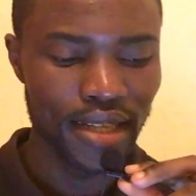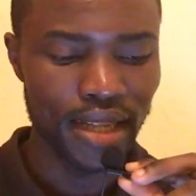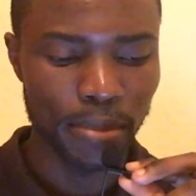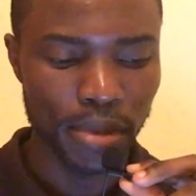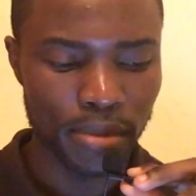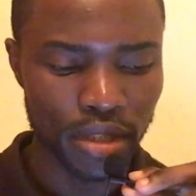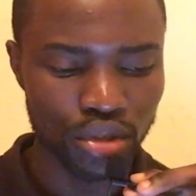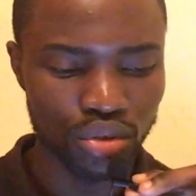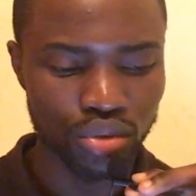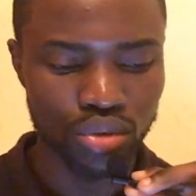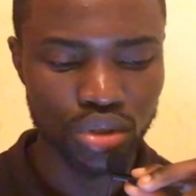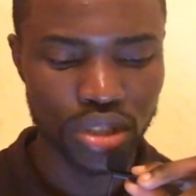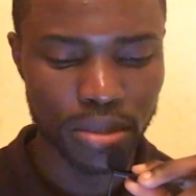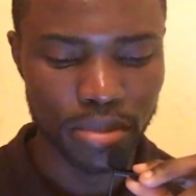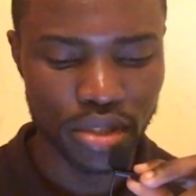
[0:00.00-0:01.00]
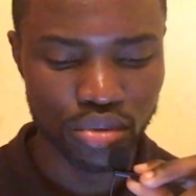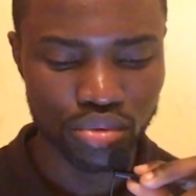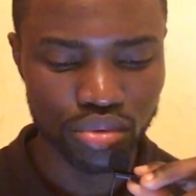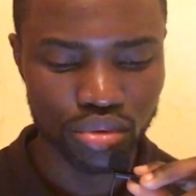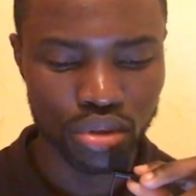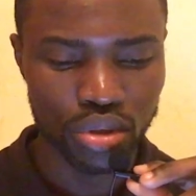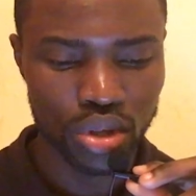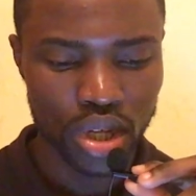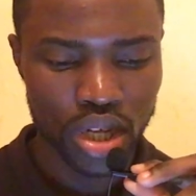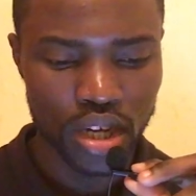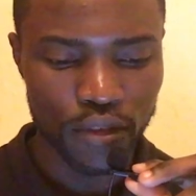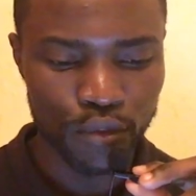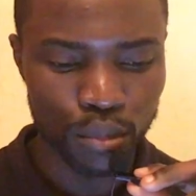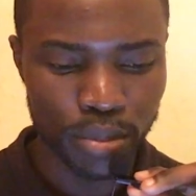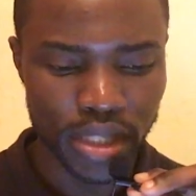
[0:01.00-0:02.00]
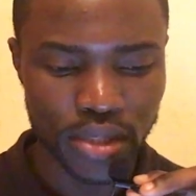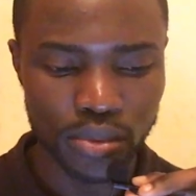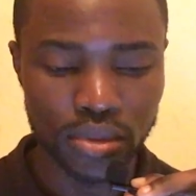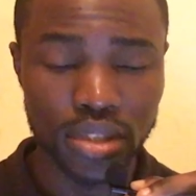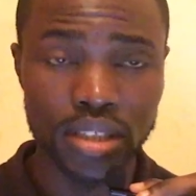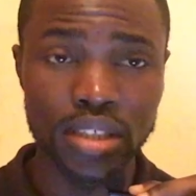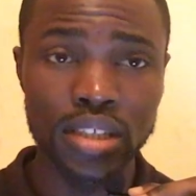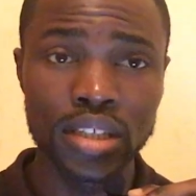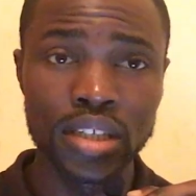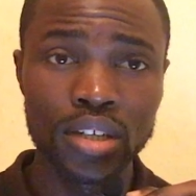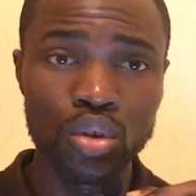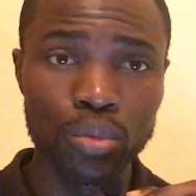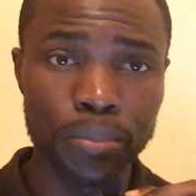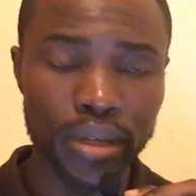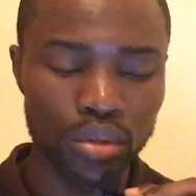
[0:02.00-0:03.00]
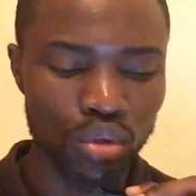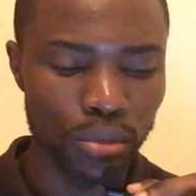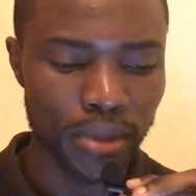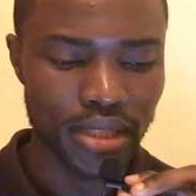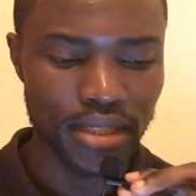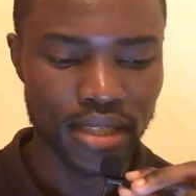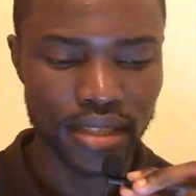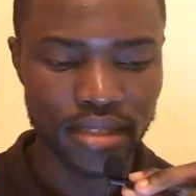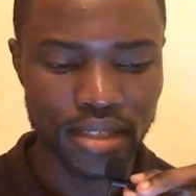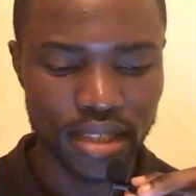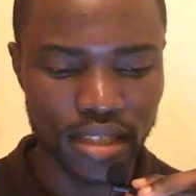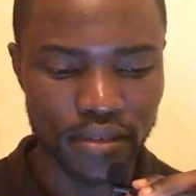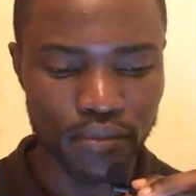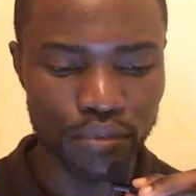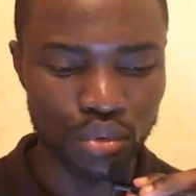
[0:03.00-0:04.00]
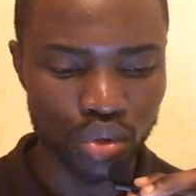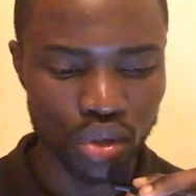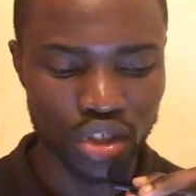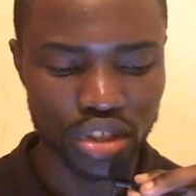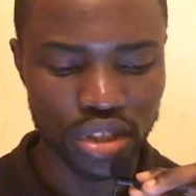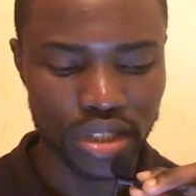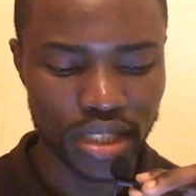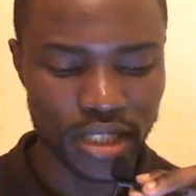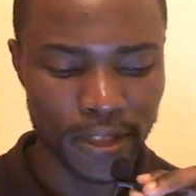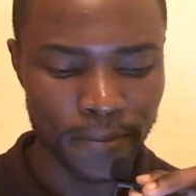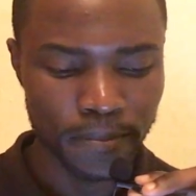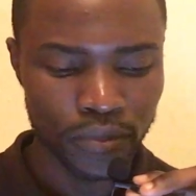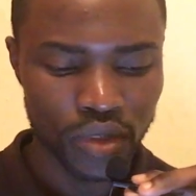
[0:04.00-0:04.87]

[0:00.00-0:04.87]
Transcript: La première chose, c'est bien sûr vous présenter auprès de l'ambassade et vous enregistrer.